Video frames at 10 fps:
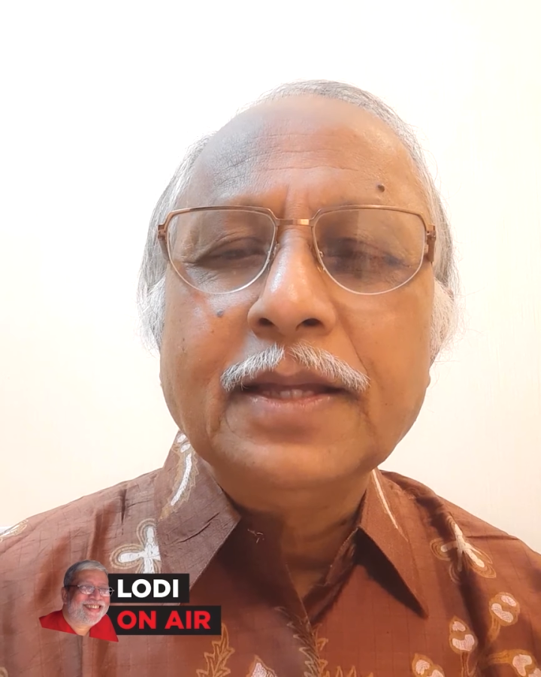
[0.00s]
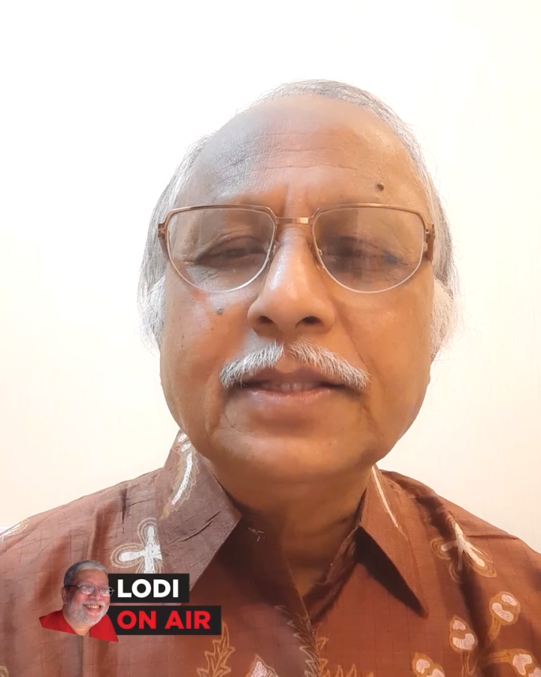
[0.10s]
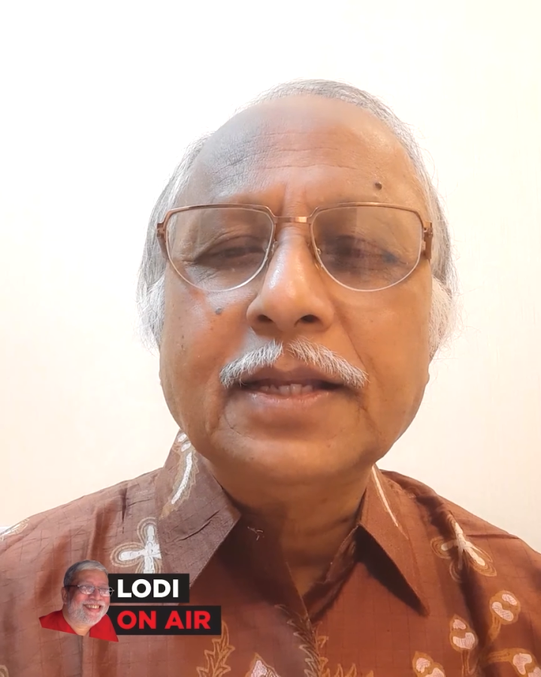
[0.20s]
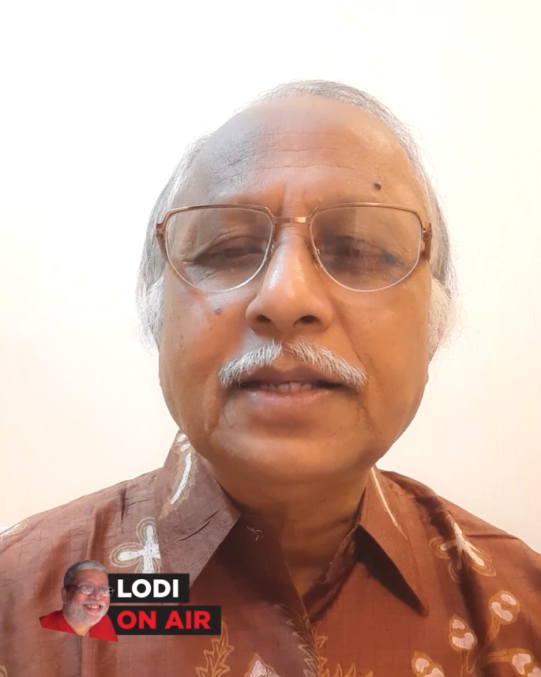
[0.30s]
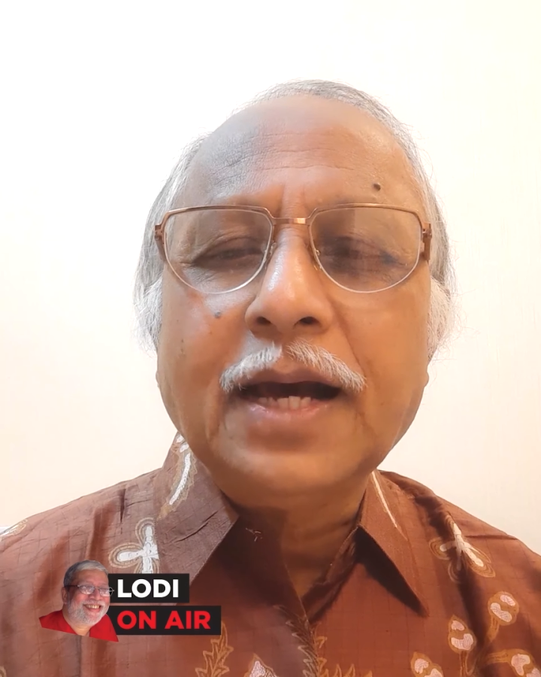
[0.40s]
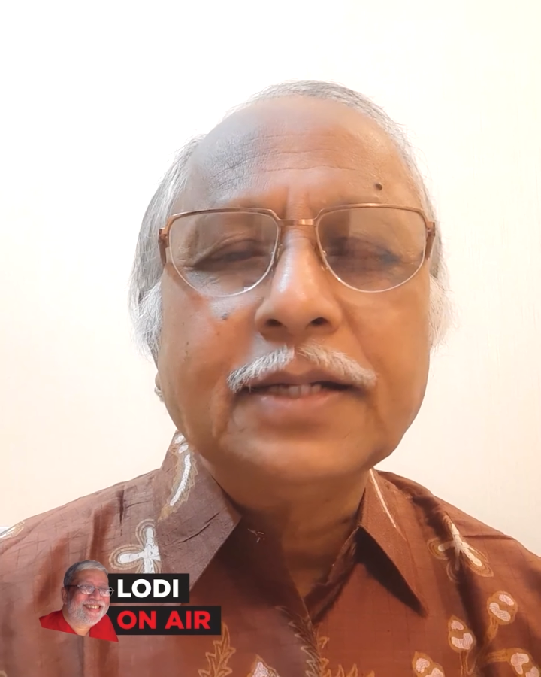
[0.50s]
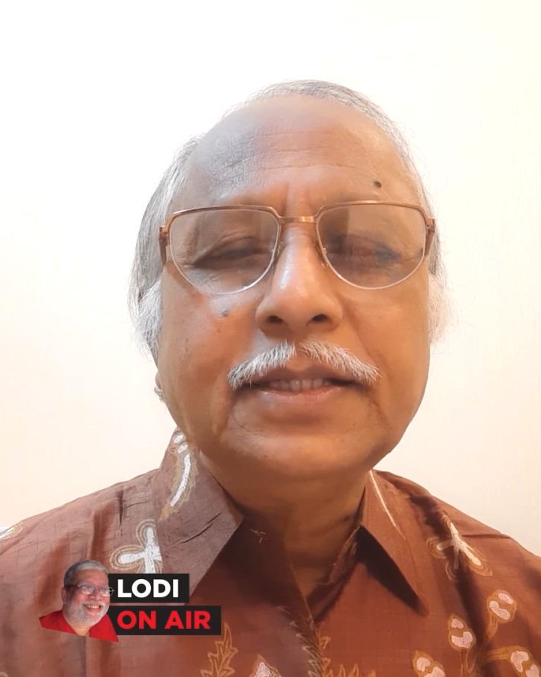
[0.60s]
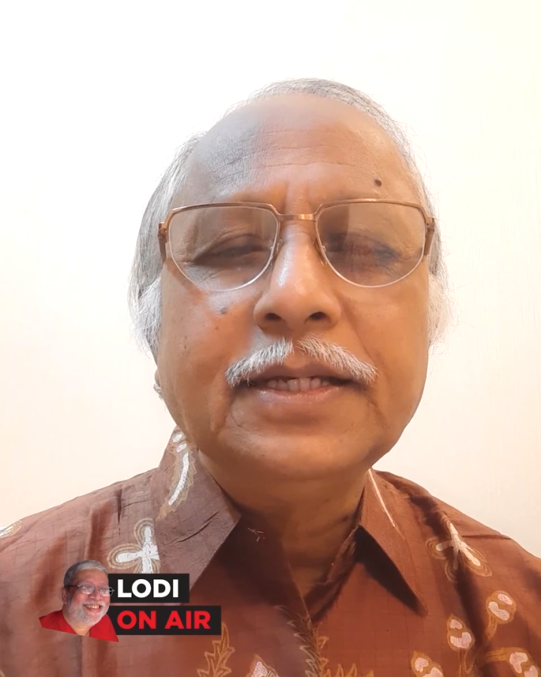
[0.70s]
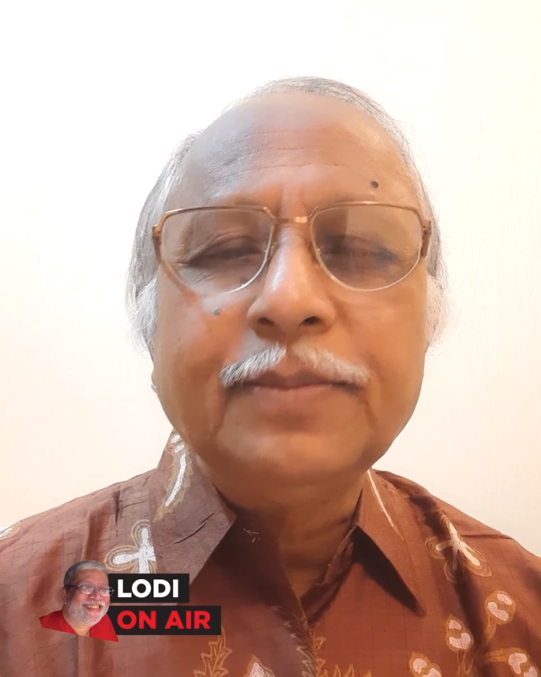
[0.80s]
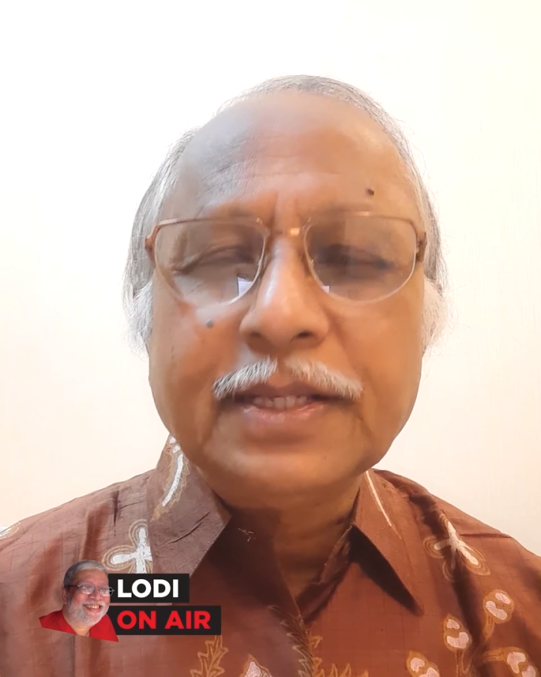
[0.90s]
তার নাক
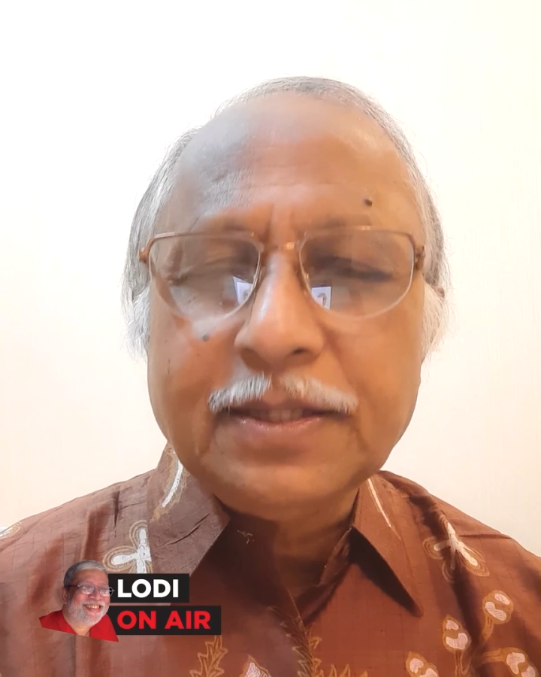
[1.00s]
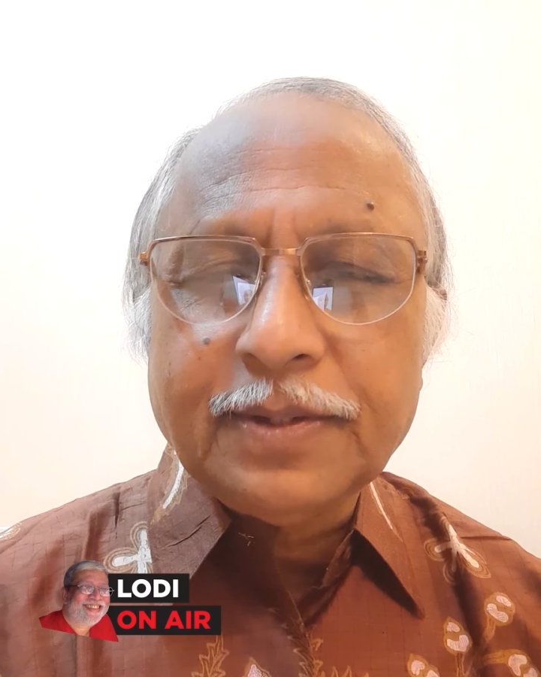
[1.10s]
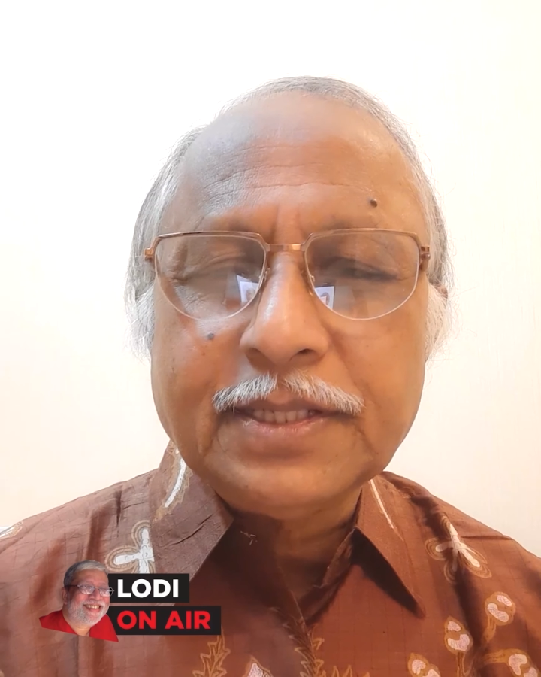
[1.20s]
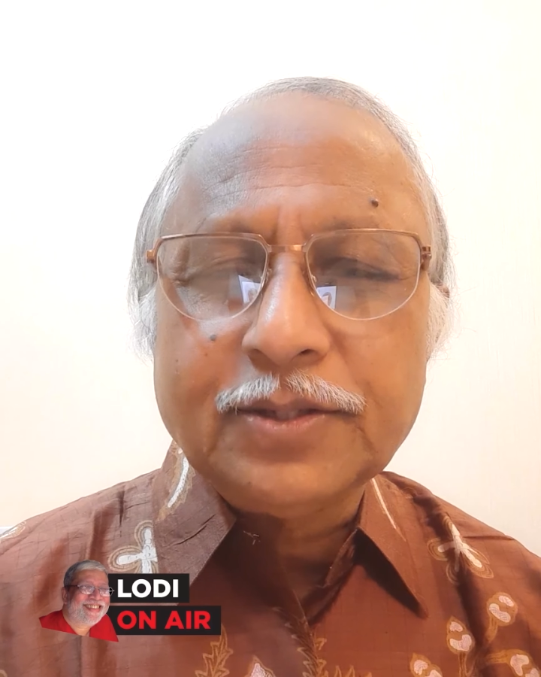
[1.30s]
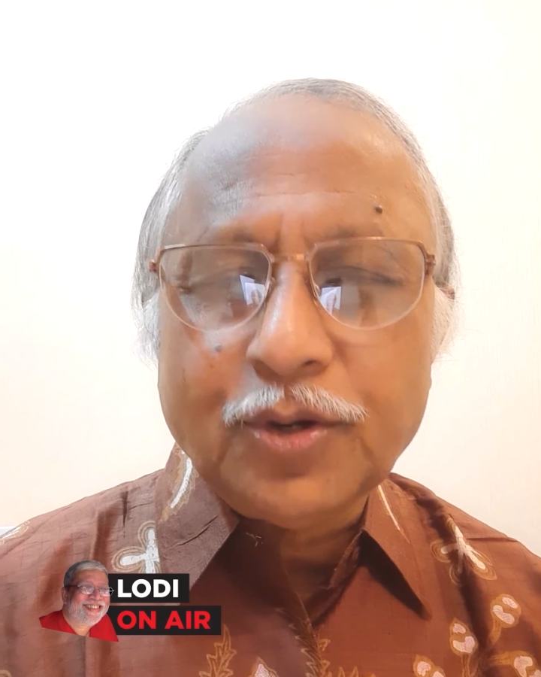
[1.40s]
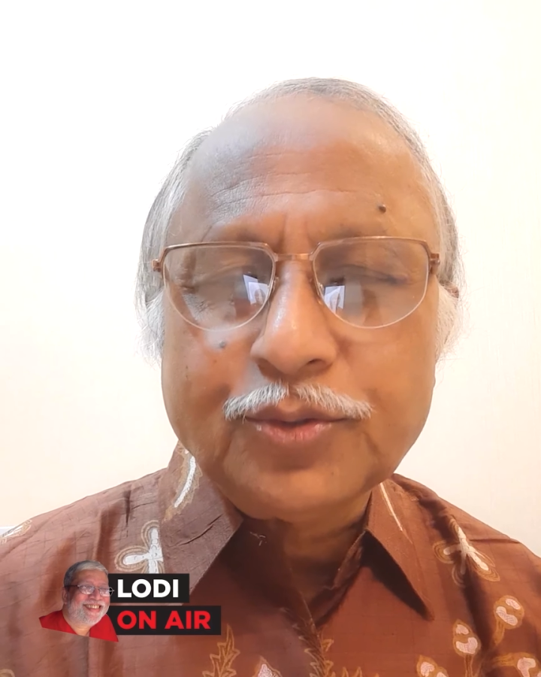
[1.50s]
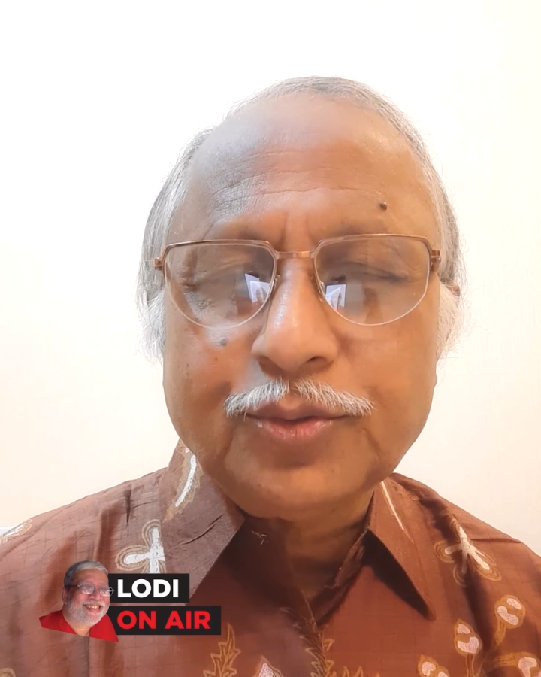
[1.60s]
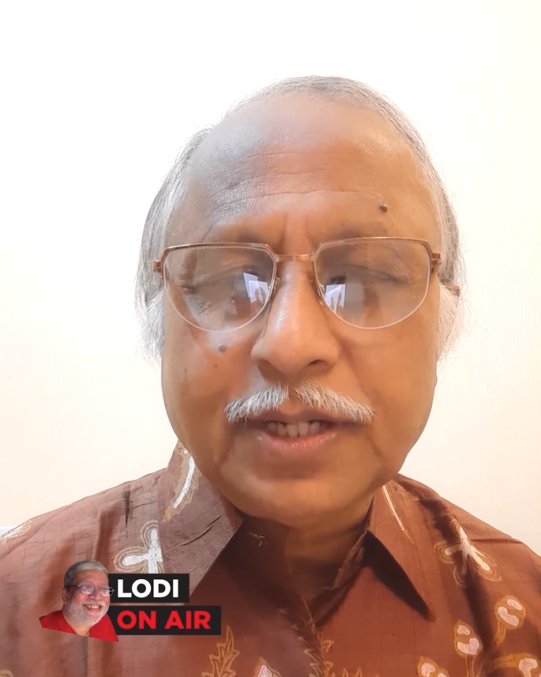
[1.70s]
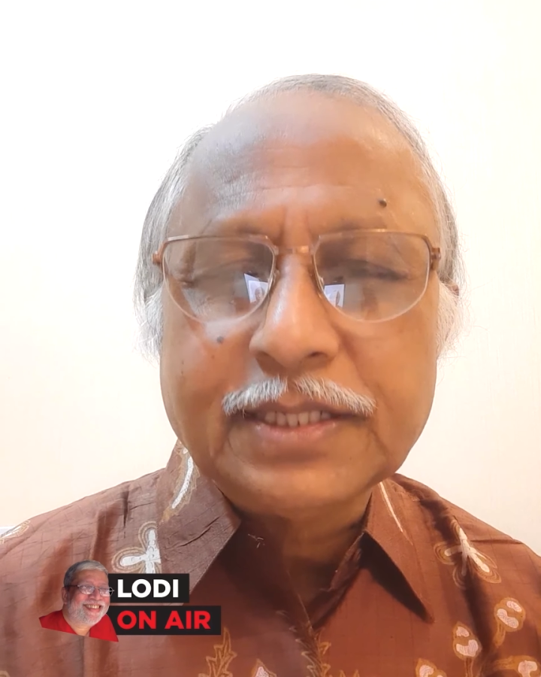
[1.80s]
দিয়ে মাঝে মাঝে রক্ত